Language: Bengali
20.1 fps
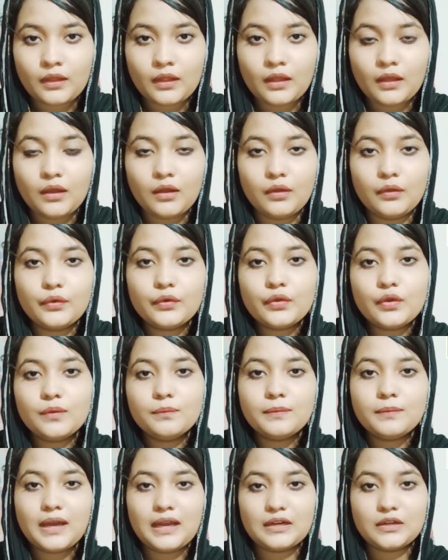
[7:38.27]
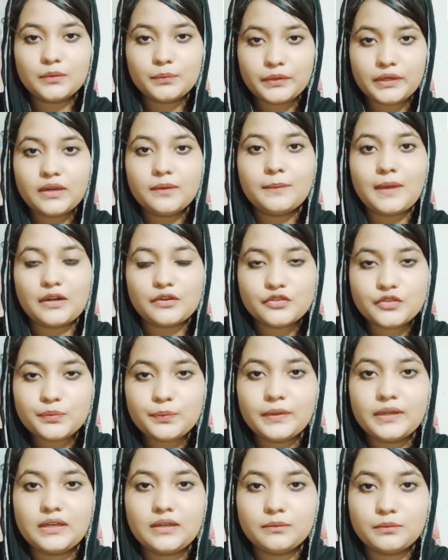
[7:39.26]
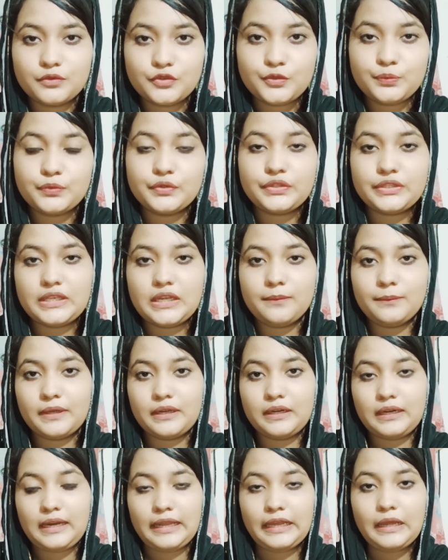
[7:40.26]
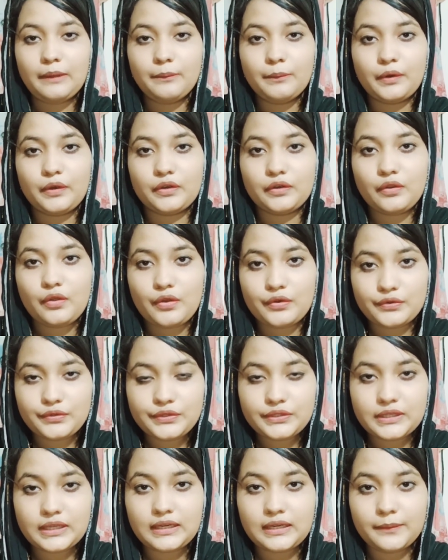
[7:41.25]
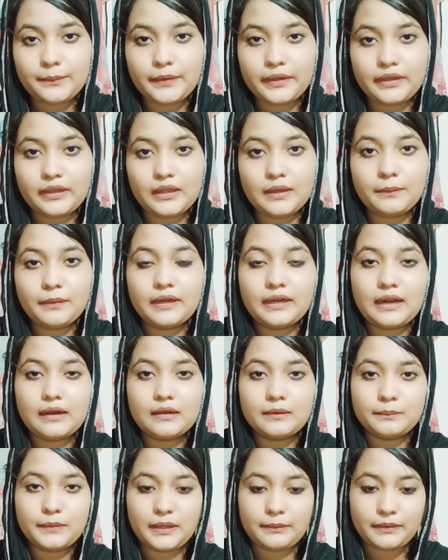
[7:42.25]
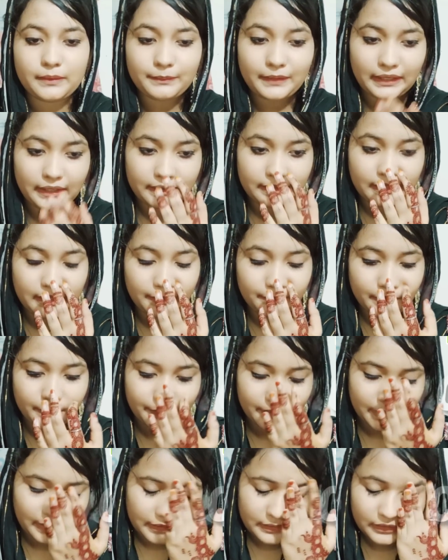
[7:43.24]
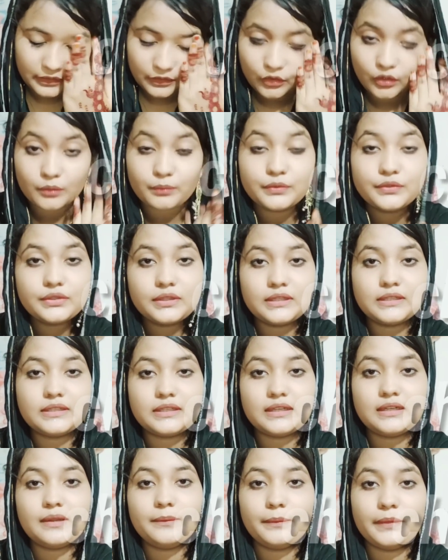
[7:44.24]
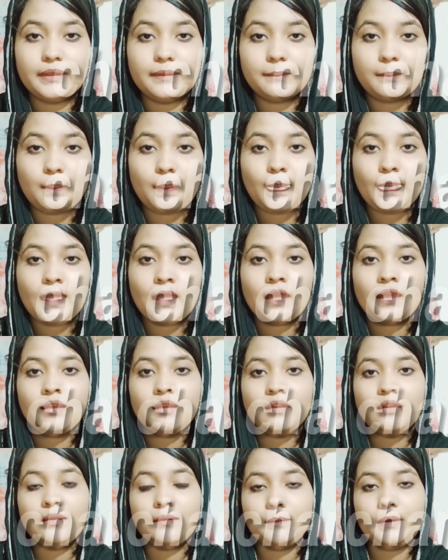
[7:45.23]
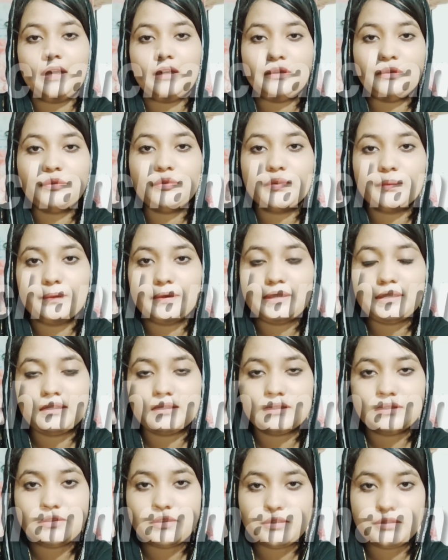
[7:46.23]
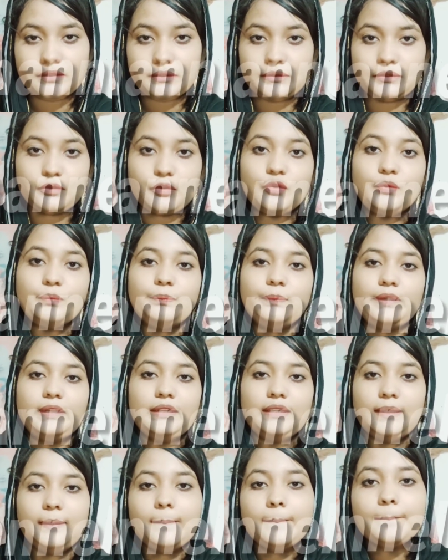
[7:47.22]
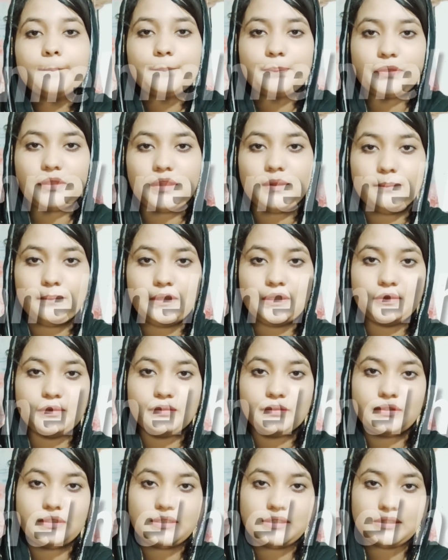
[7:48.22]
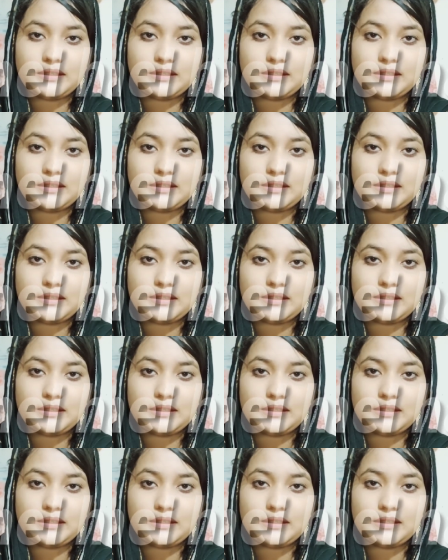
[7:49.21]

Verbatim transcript: ওরকম ভালো মনের মানুষ পেলে বসবো যে আমার লেখাপড়ার খরচ চালাবে আমার বাবা মাকে দেখবে আমার আর্থিক অবস্থা চালাবে ভালো করবে তার সেই এরকম পেলে বিয়ে করতে চাই